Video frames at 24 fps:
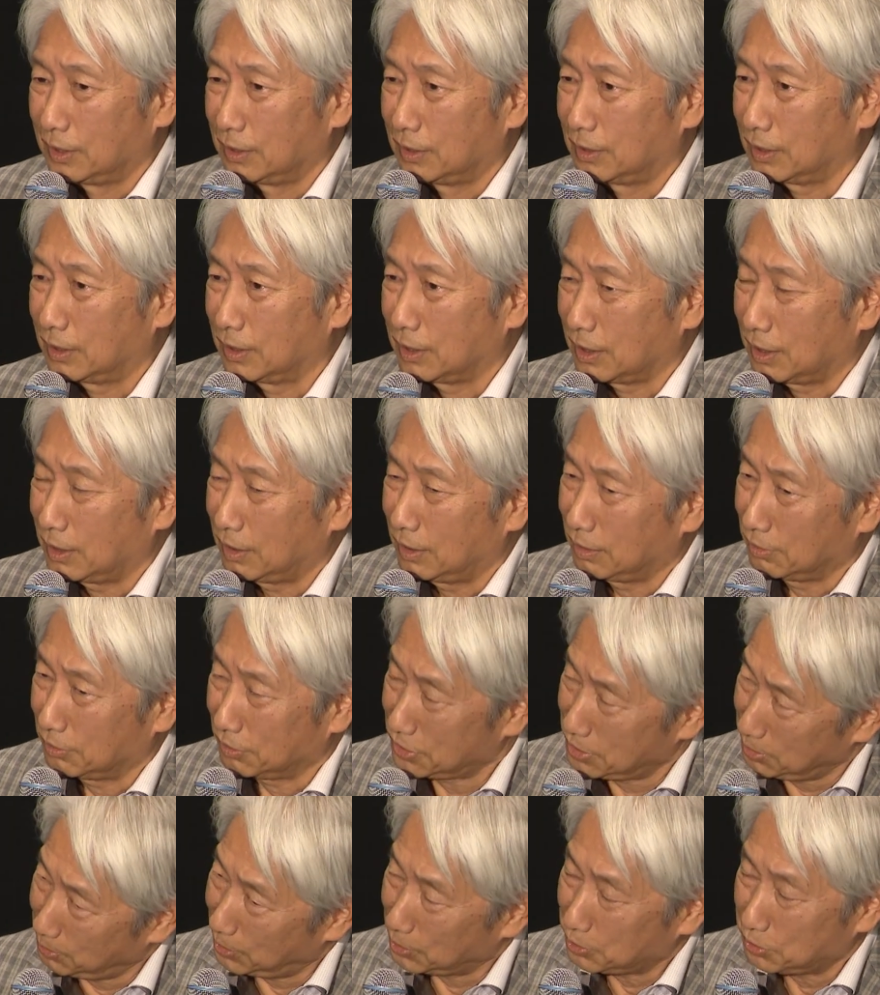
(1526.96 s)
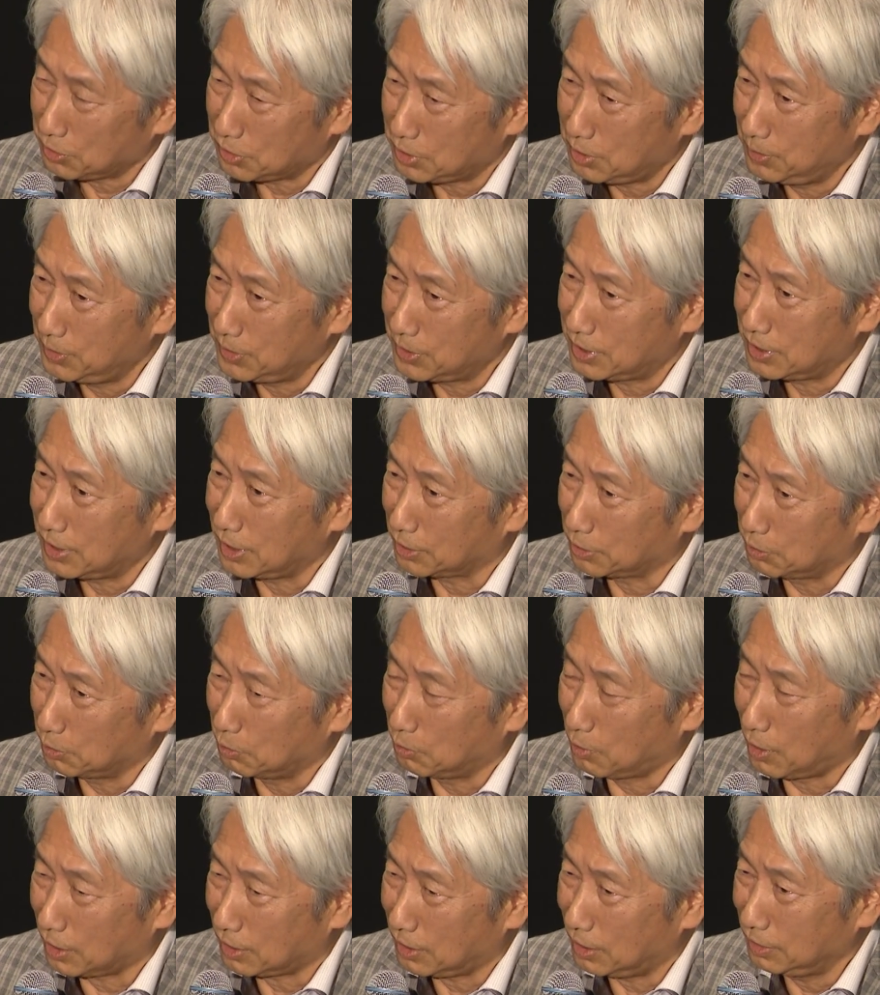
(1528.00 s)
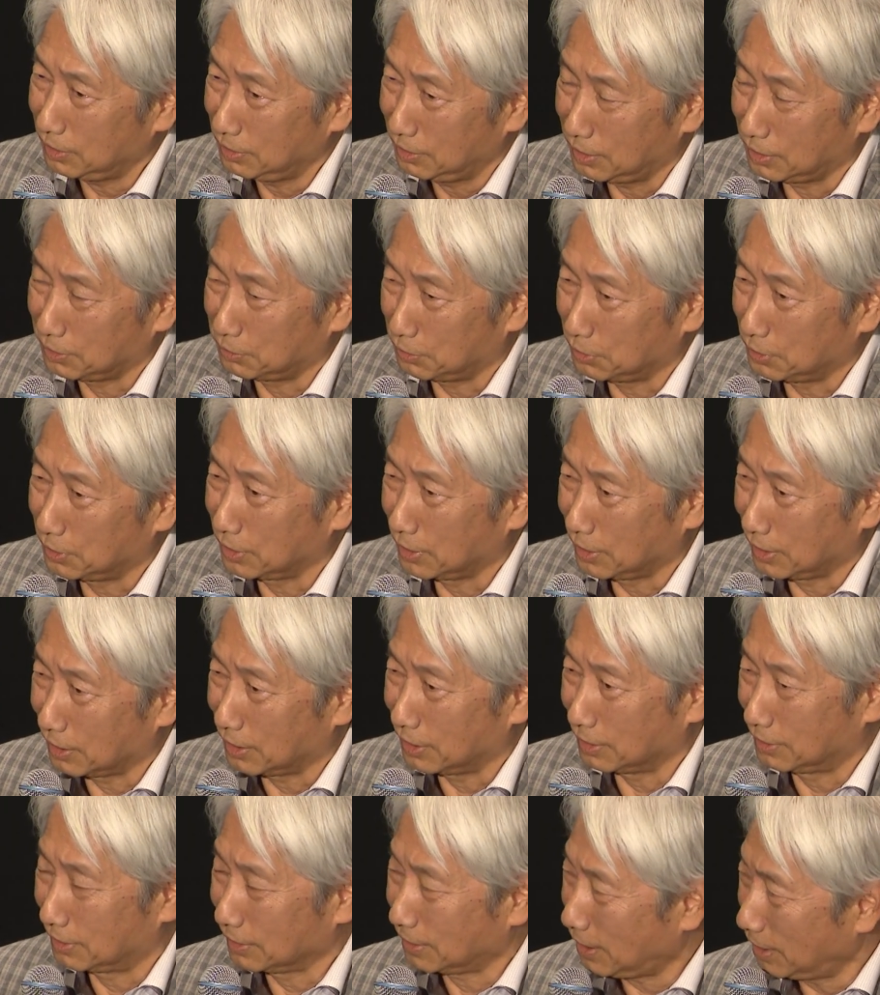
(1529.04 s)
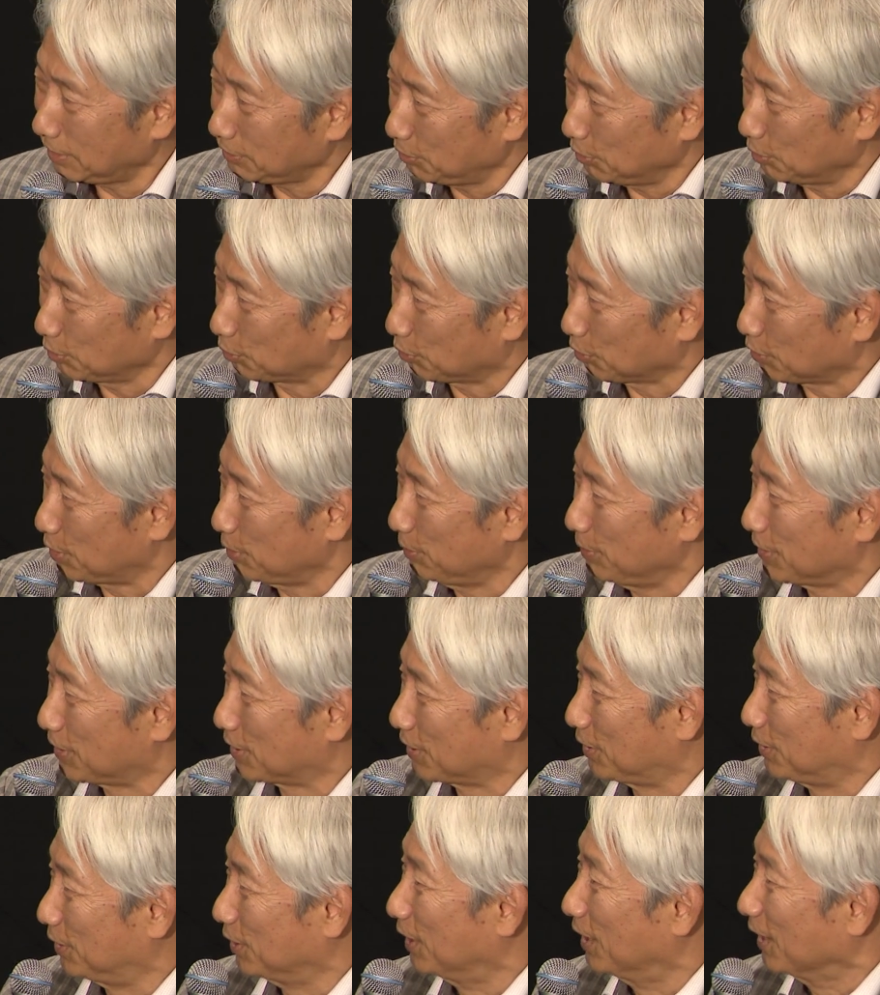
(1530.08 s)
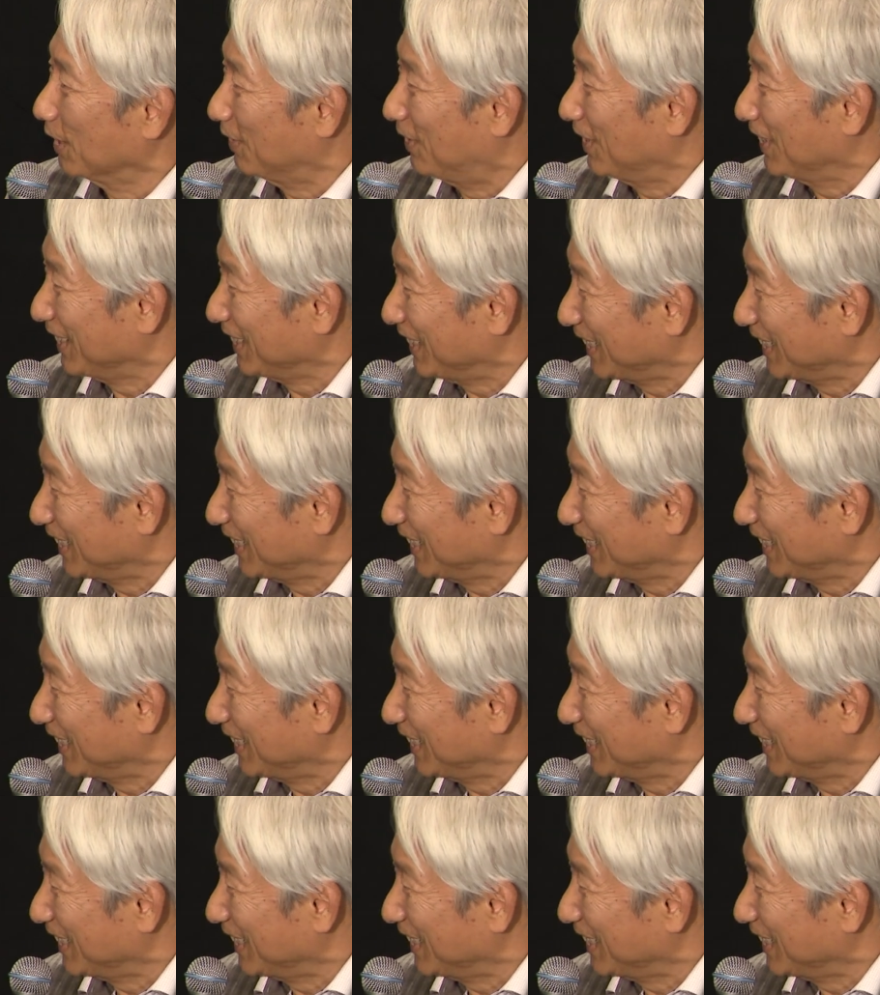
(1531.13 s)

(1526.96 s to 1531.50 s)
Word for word: だから島利光だと分かんないといけないからって加藤利光っていう名